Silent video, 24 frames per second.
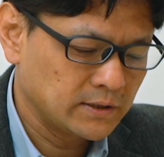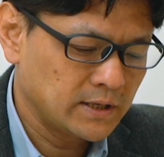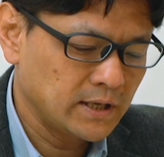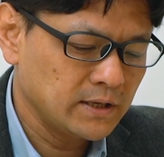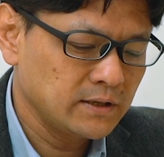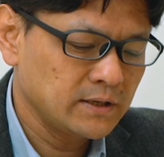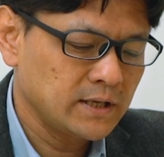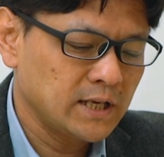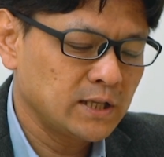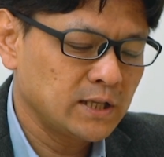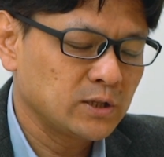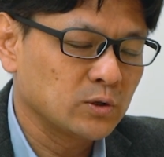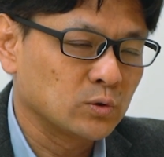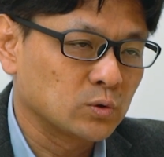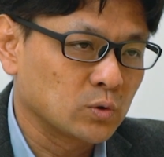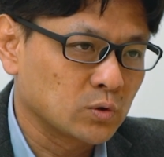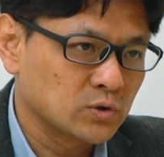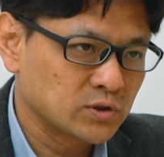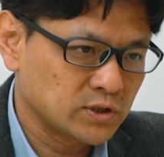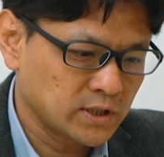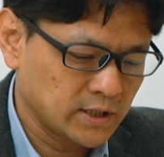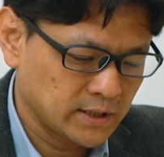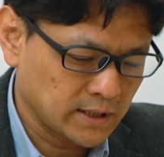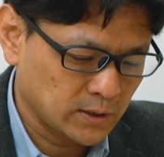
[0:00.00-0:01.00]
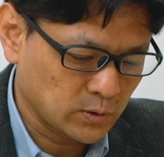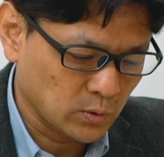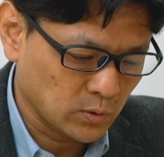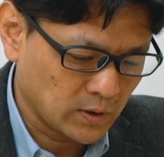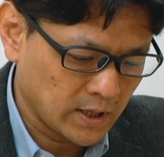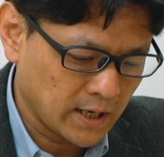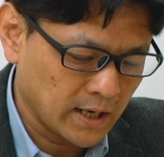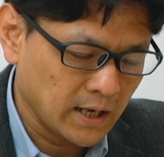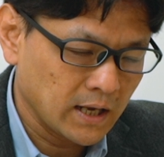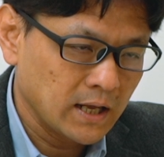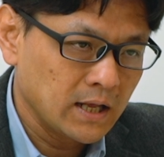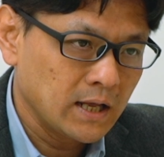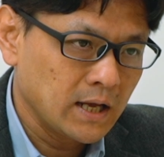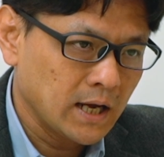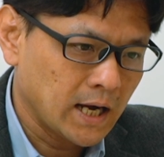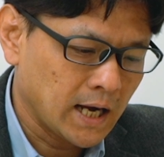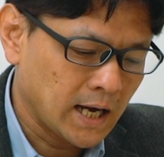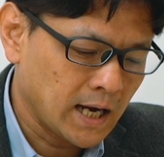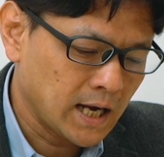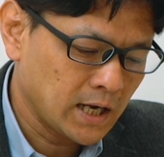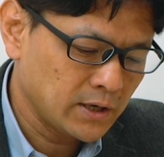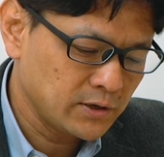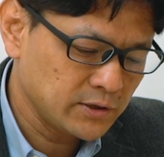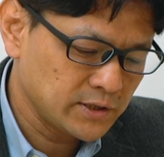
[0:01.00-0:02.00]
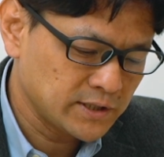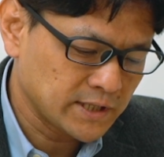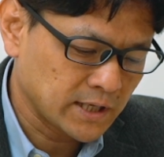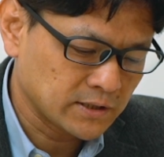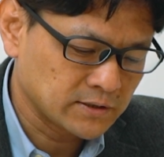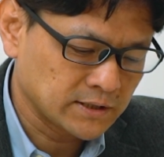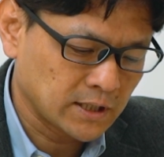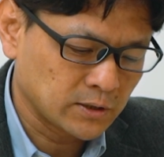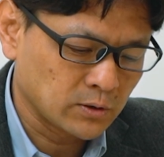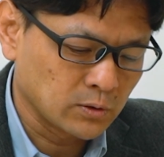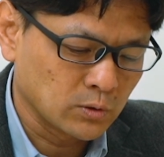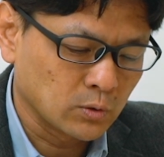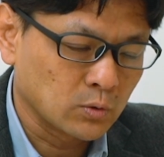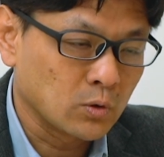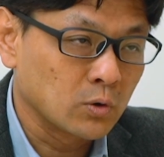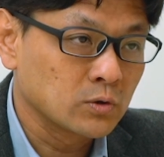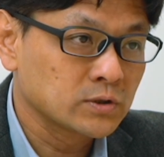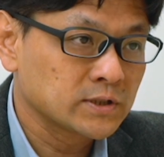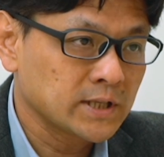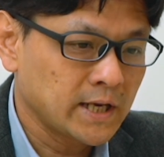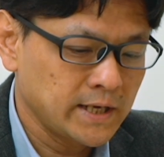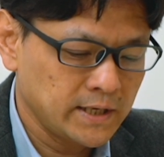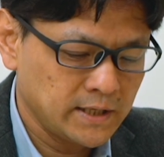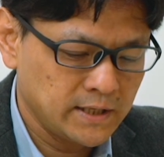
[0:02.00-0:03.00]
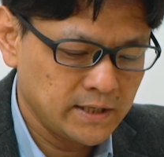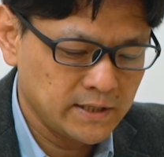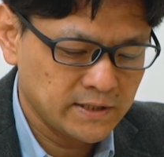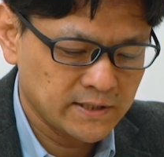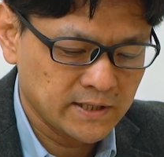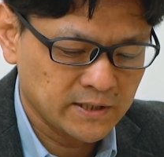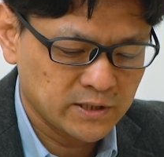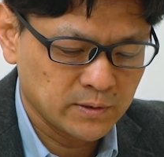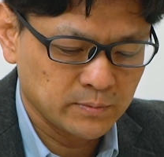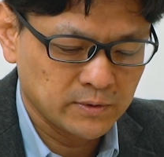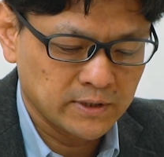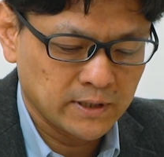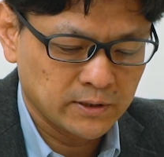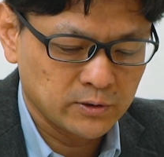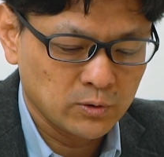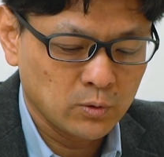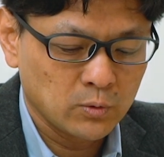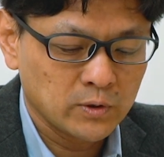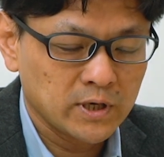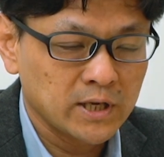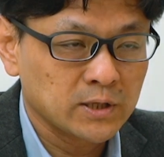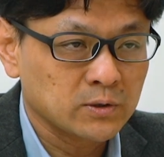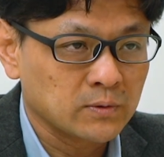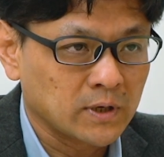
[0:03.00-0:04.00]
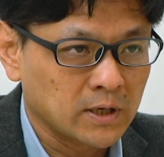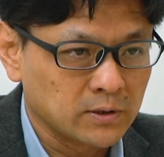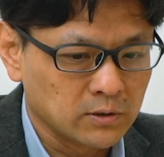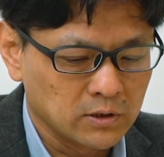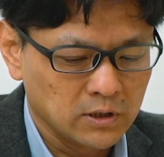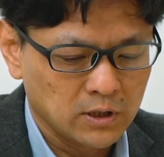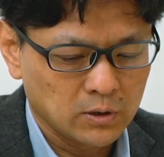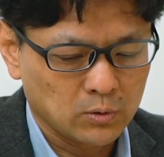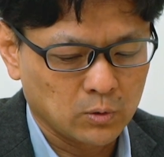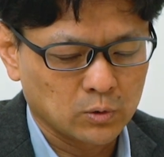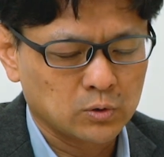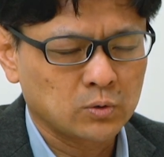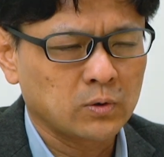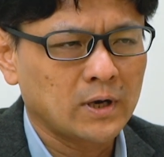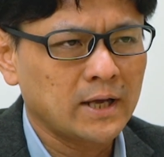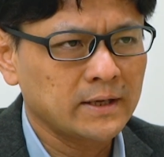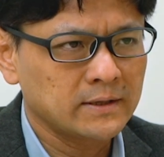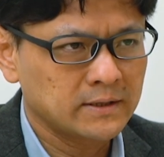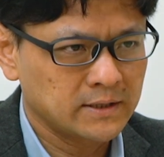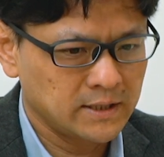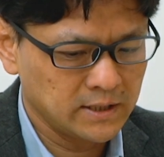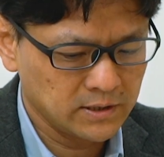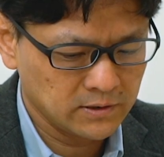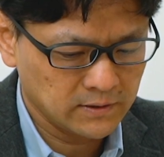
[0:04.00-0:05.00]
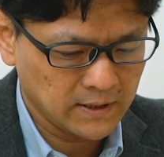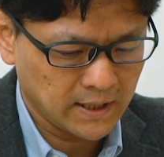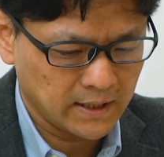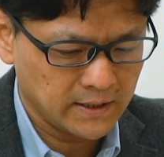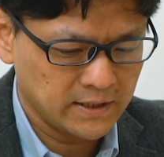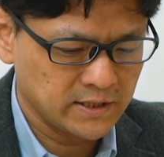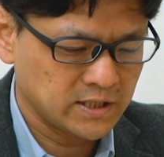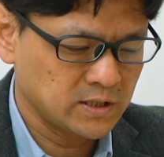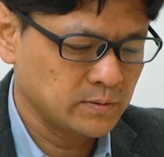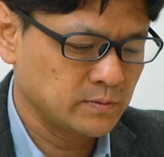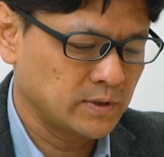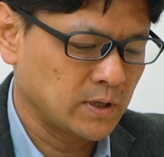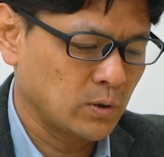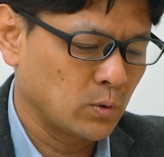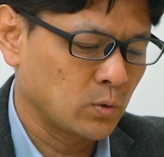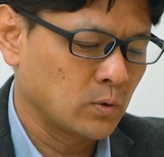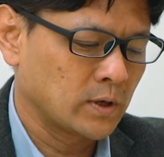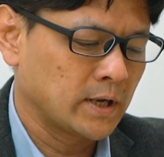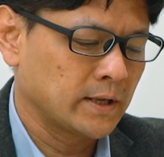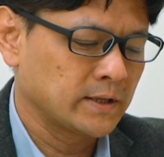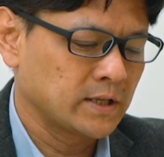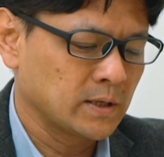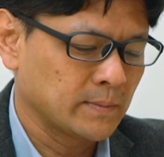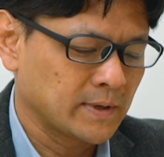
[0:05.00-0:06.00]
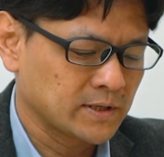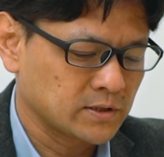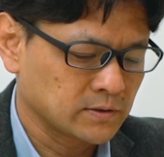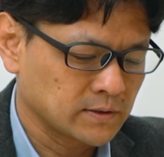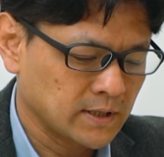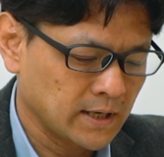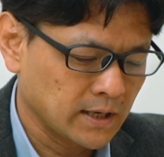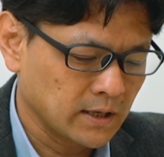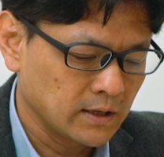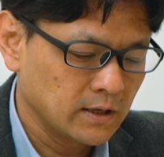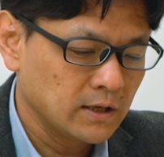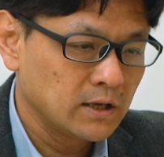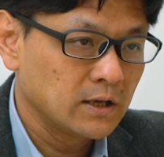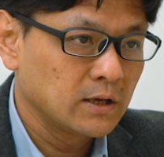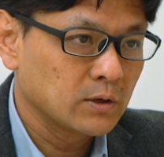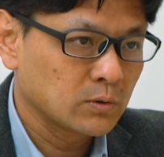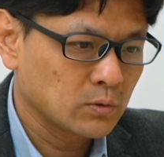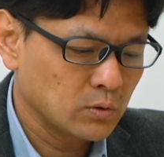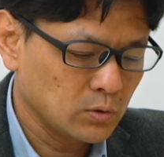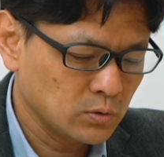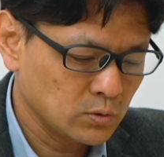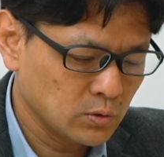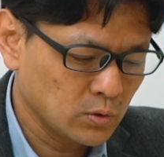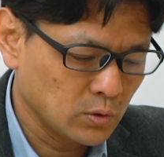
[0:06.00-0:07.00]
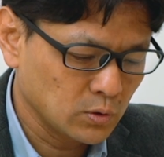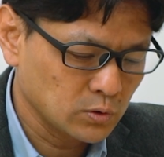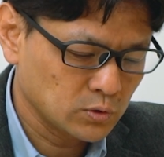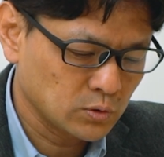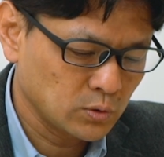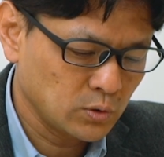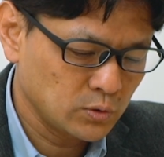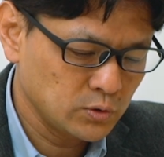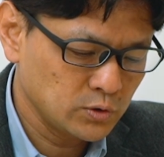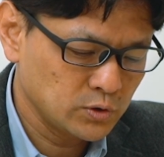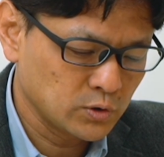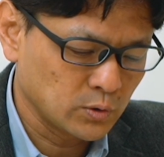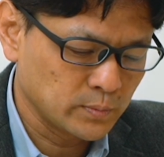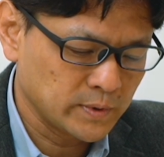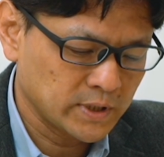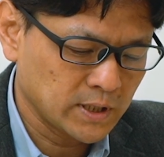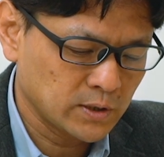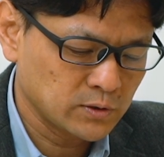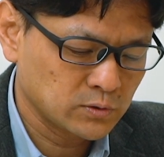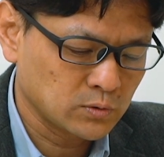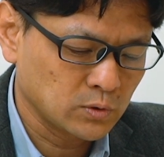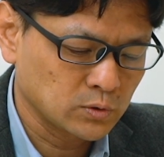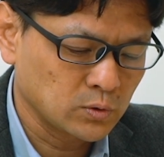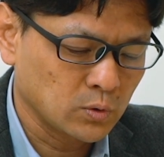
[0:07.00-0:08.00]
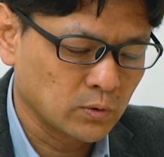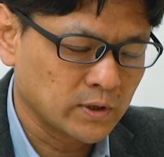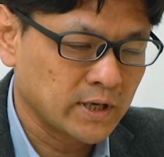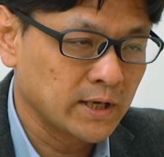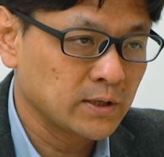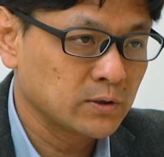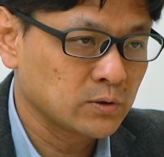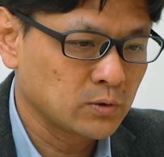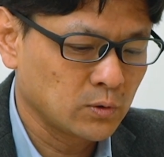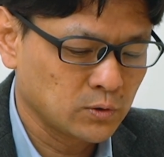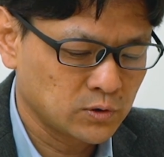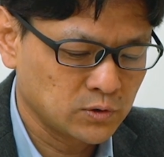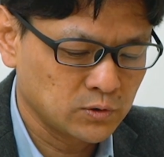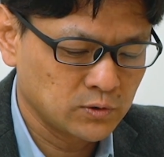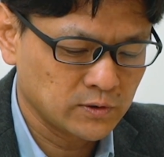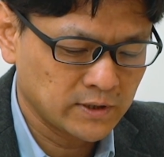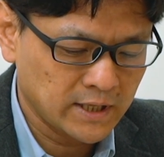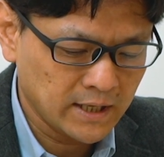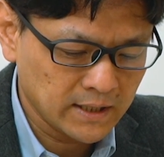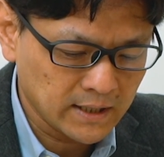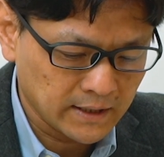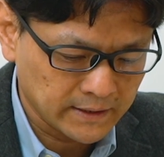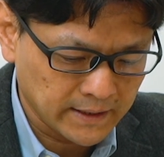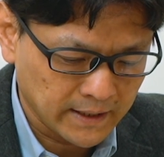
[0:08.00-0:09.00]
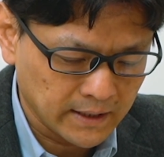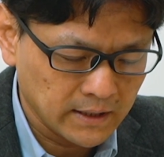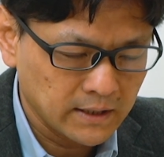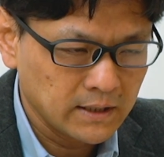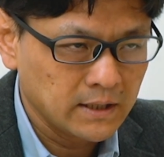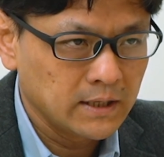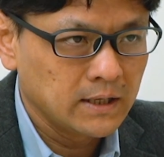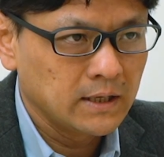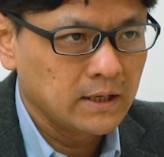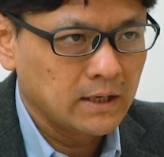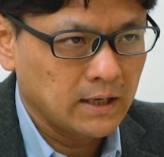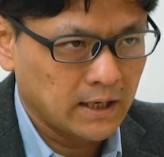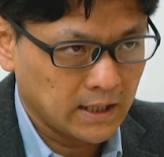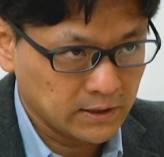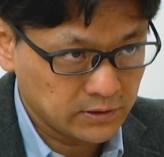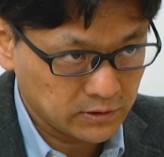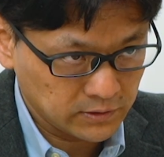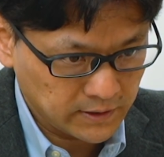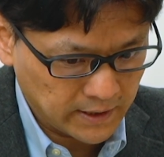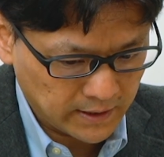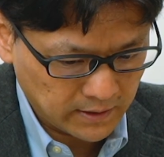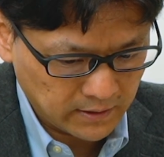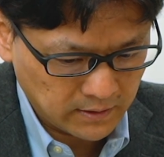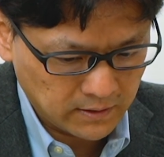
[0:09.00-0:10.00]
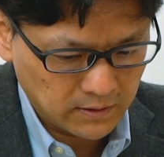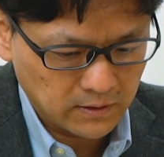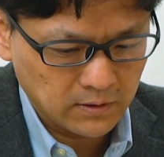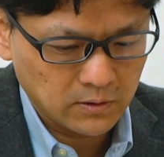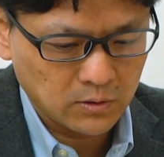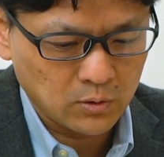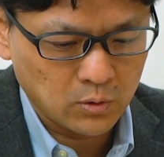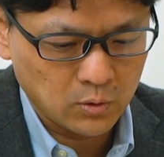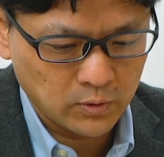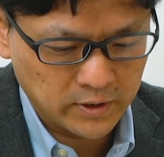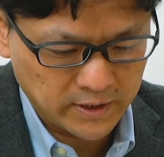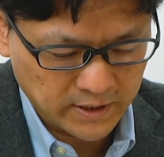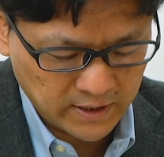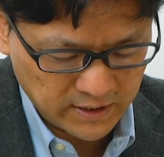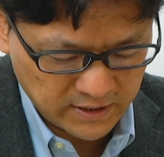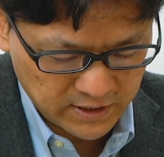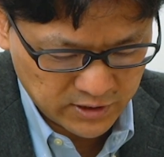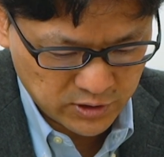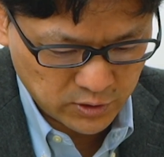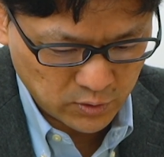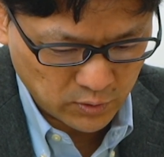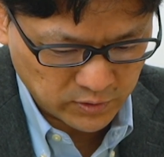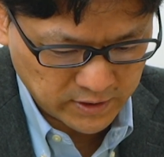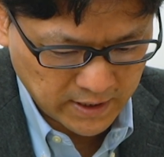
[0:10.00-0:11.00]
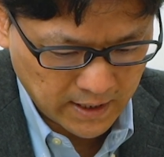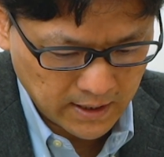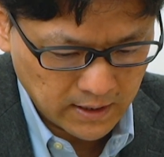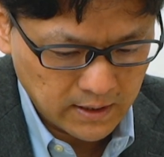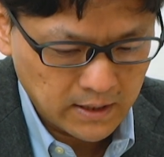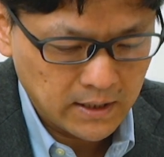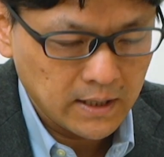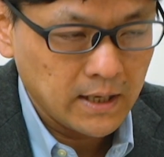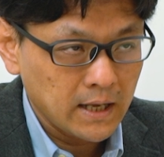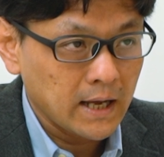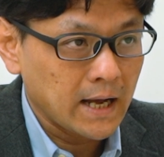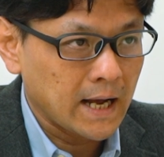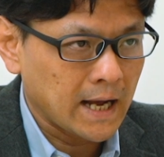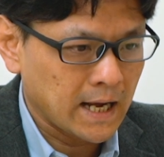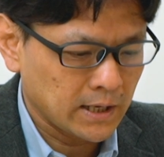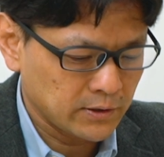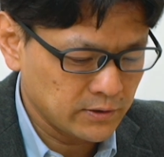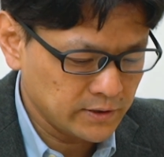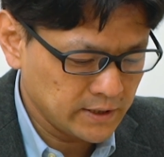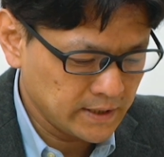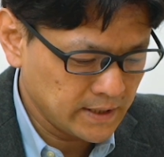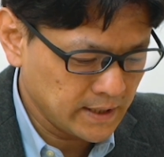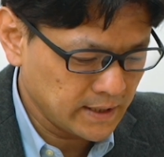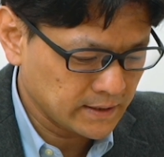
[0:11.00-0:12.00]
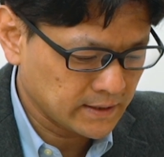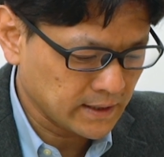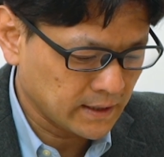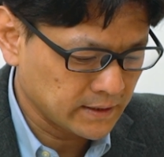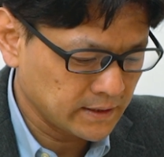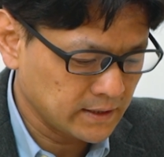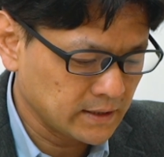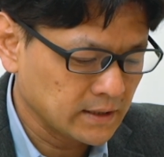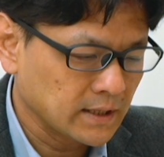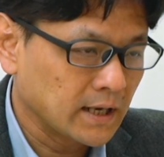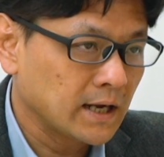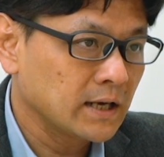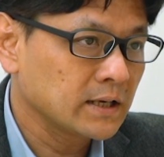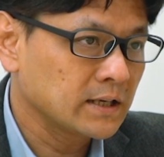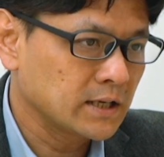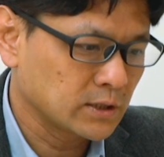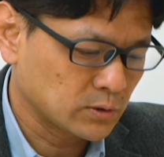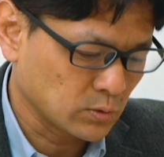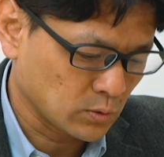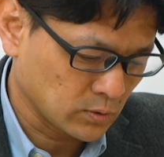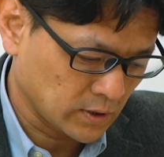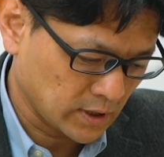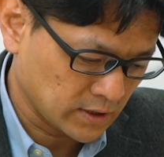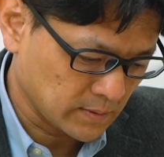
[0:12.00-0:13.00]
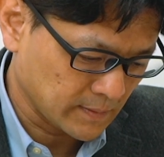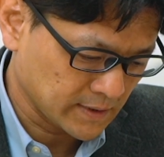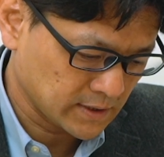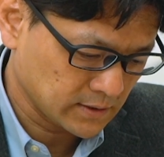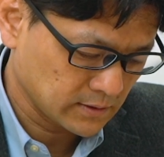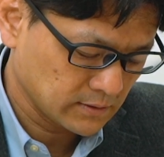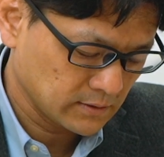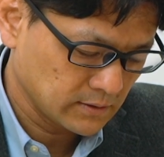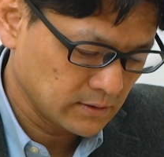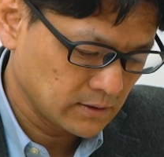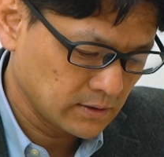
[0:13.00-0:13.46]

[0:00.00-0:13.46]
電源の特性だとか、アールイーひゃく などの国際イニシアチブで要件となるトラッキングが一部で行われていますが、今後、そのルールを見直すことを検討する中で、発電、小売電気事業者、アグリゲーターにアンケートを行っています。